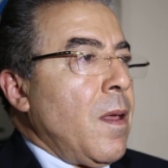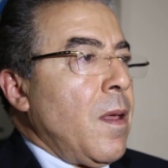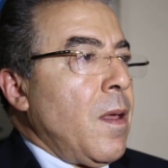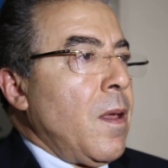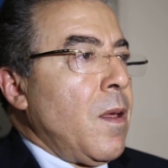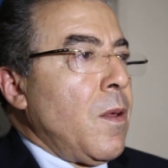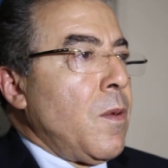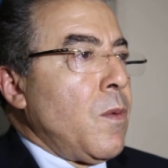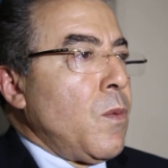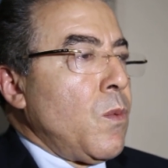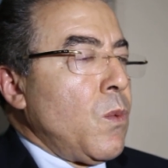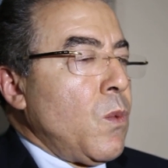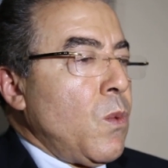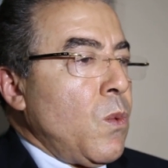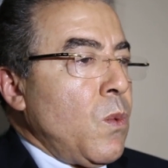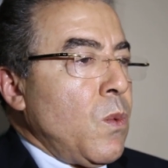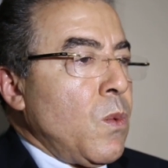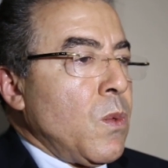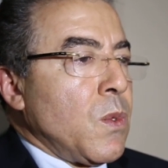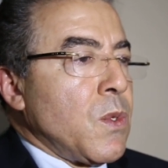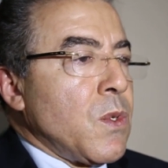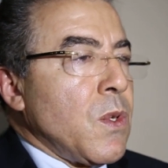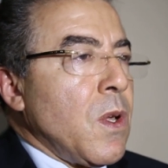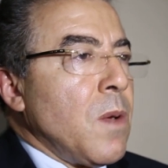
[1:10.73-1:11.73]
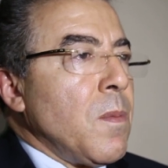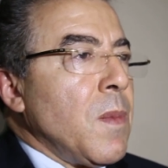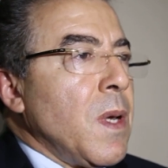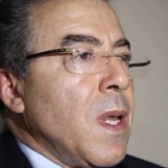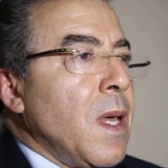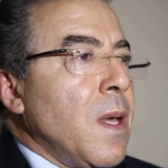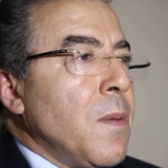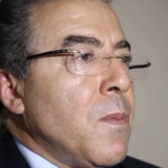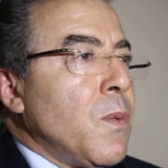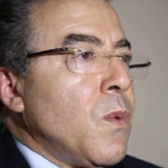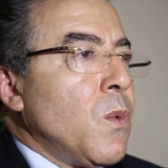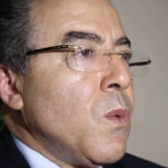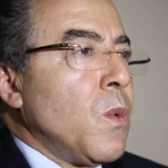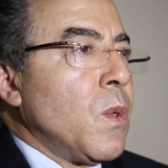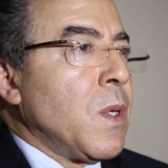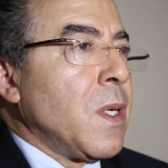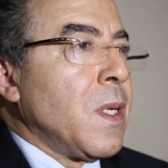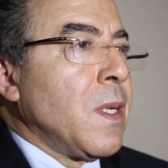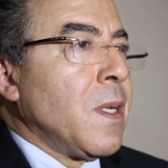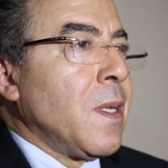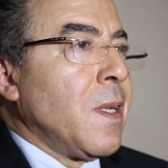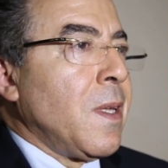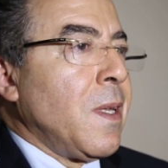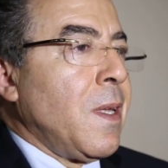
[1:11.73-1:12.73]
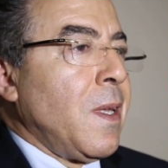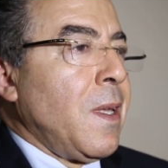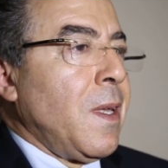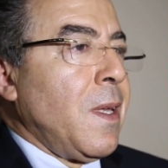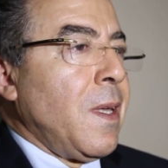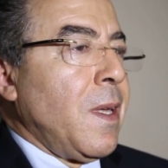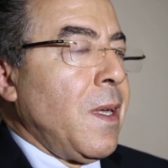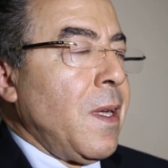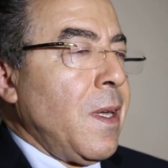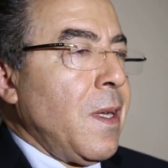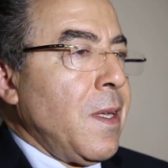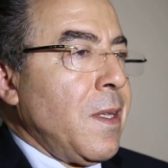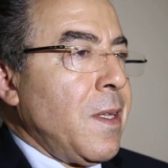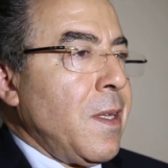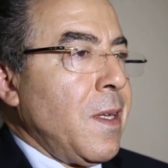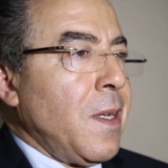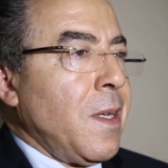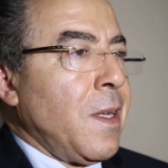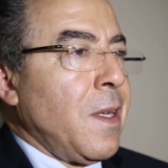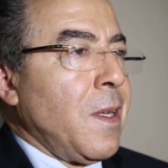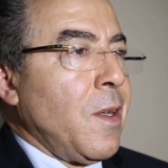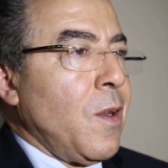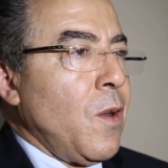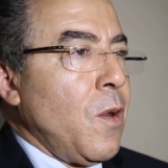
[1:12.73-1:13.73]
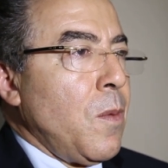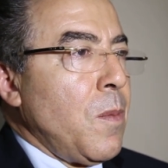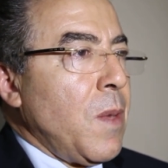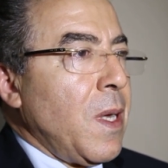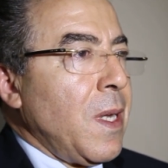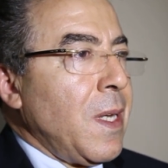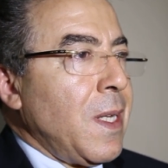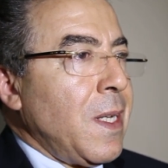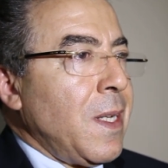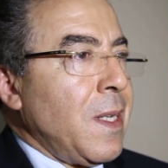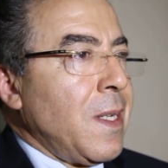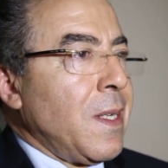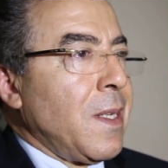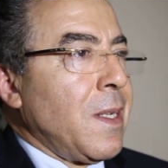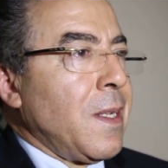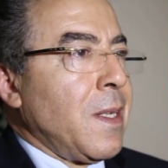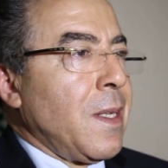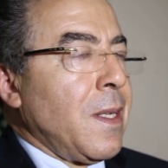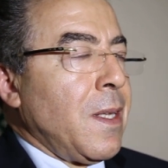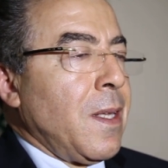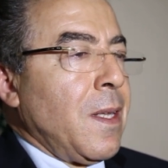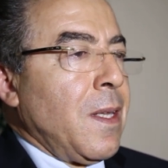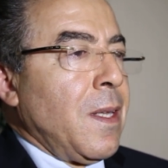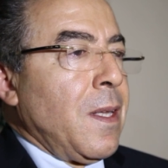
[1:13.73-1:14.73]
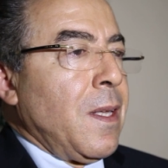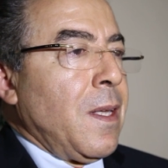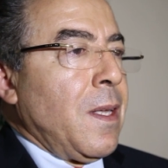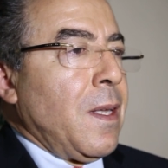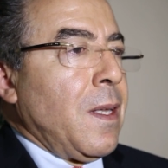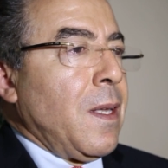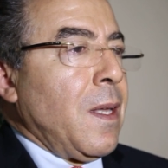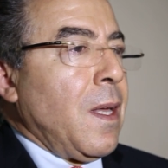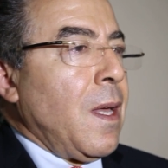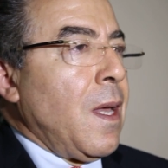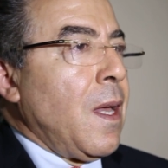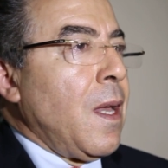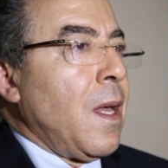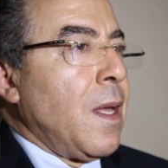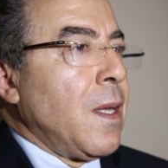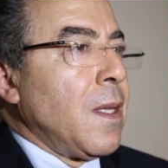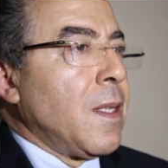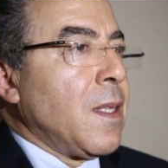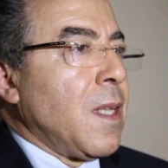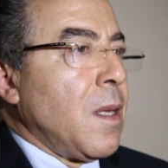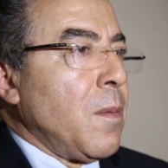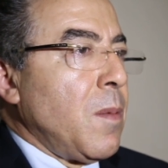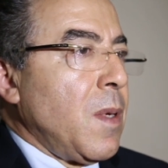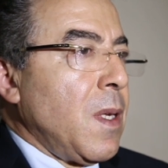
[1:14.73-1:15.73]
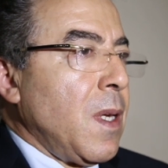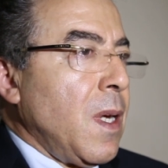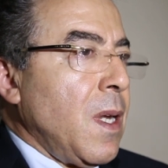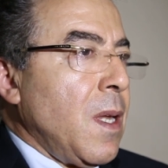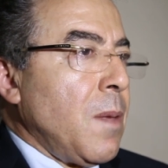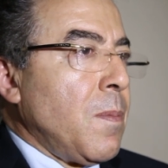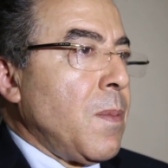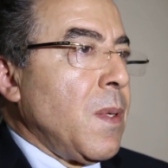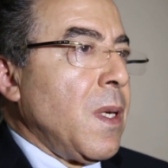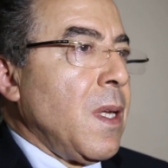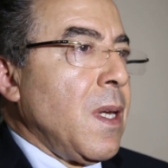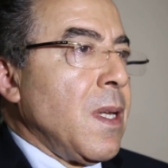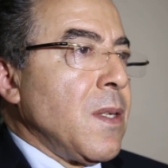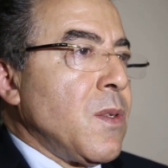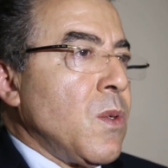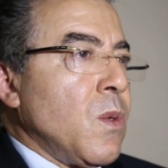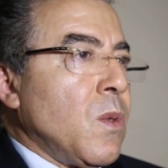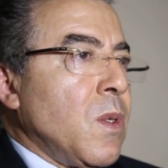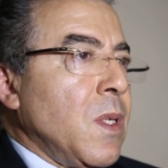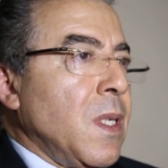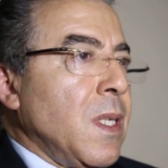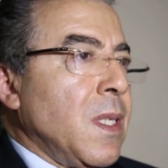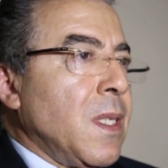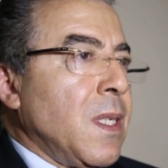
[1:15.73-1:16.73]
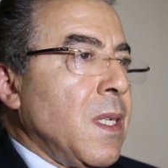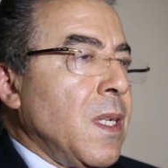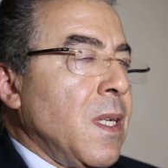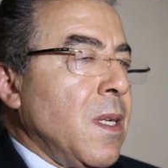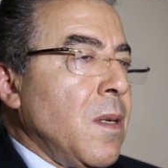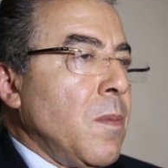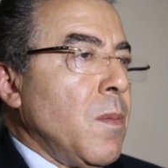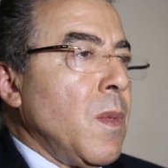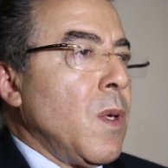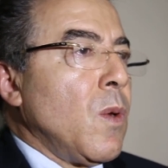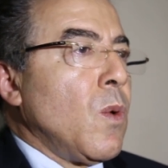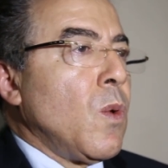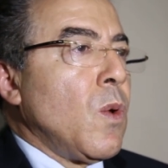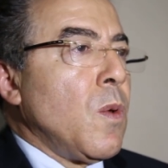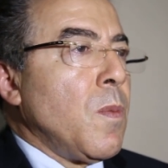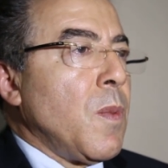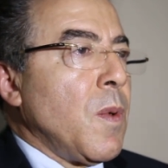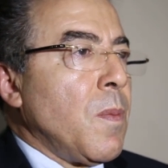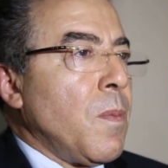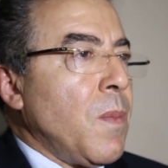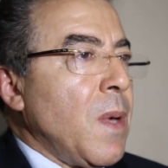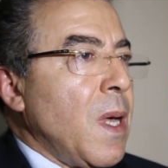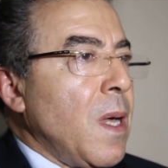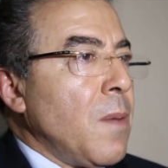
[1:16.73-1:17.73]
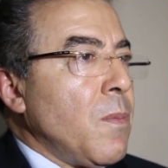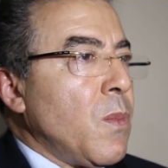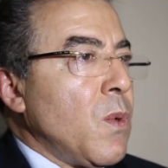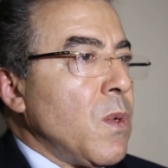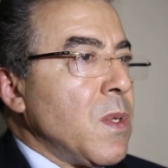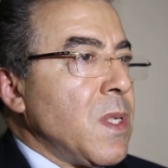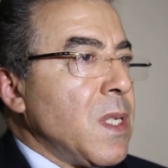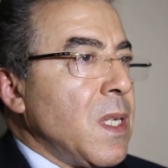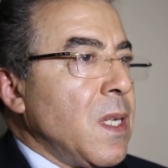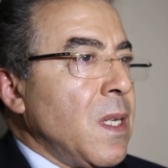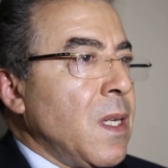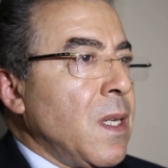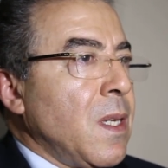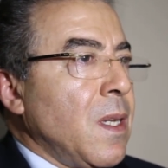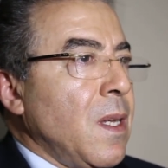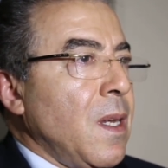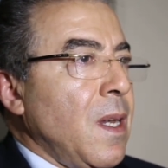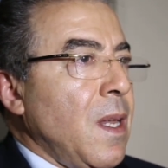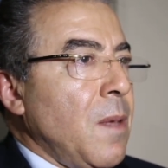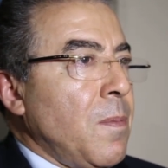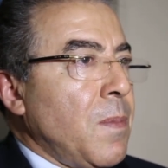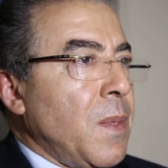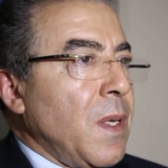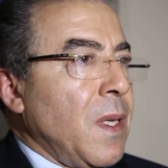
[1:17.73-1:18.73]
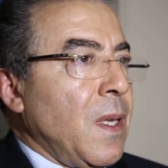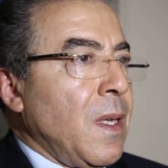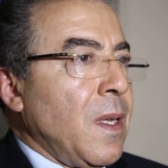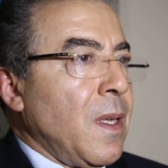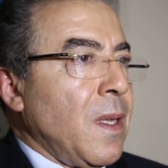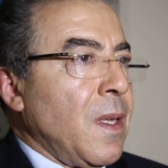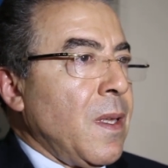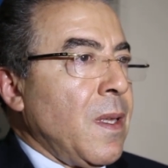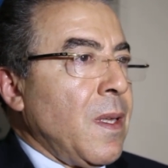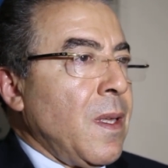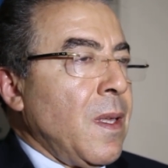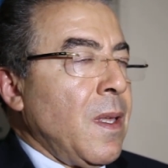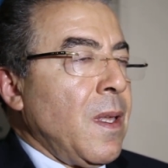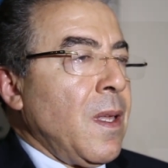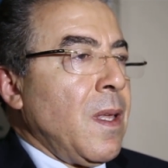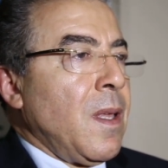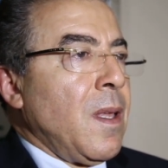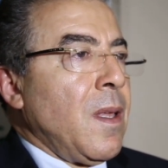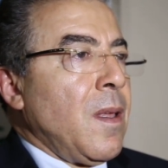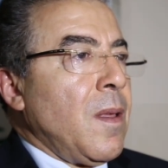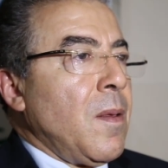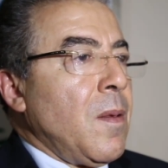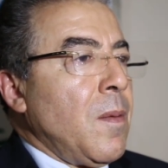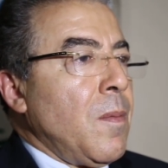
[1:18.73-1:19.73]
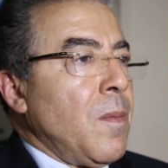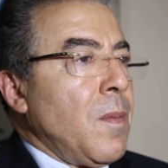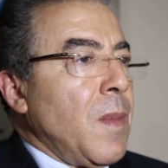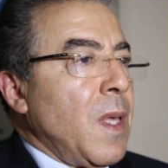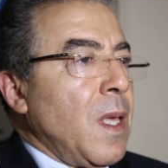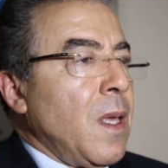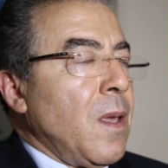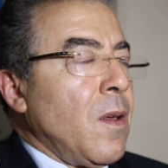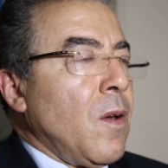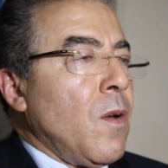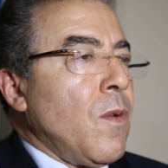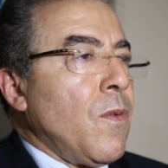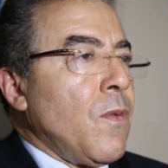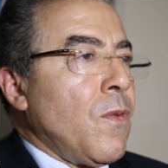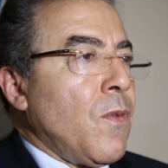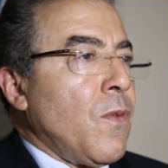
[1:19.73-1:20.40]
Euh, nous sommes là pour aider le Mali à établir la paix et la sécurité, mais on ne peut pas imposer la paix. Mais